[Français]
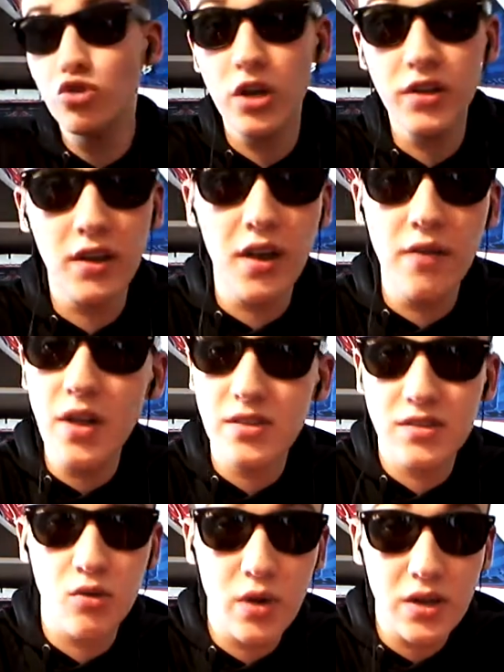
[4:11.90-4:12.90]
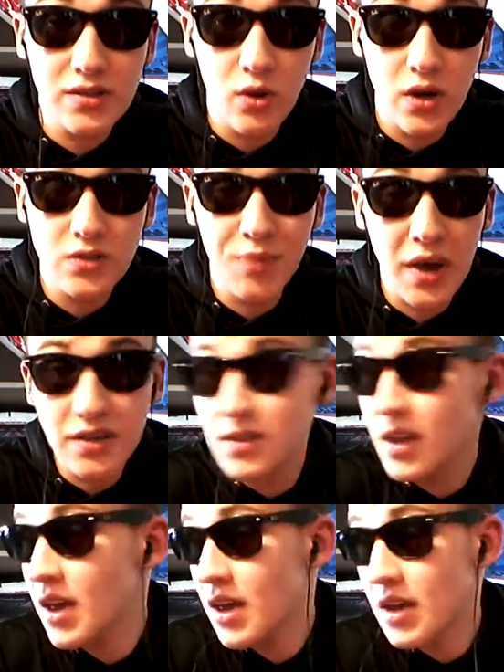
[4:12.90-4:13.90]
Jonathan David ça lui laisse de l'espace,
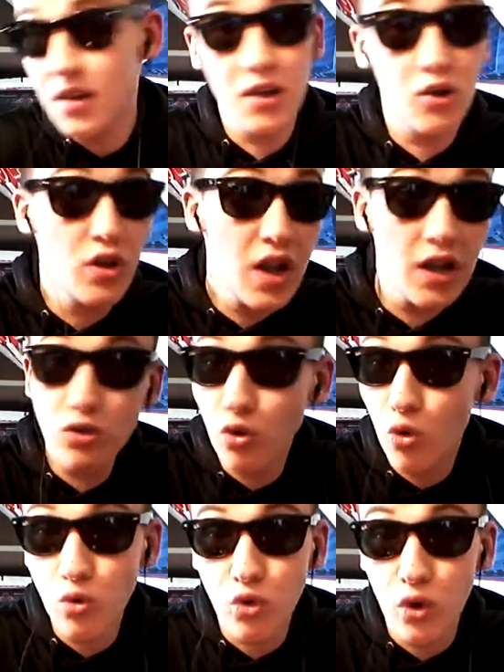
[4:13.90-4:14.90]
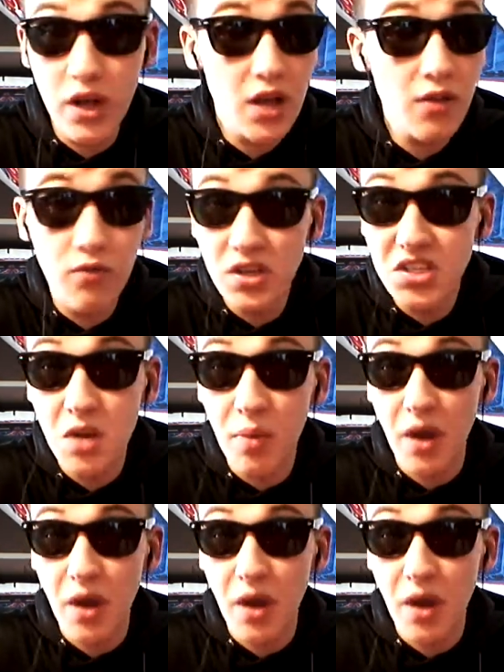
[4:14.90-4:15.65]
il, attend de contrôler, il voit qu'il n'est pas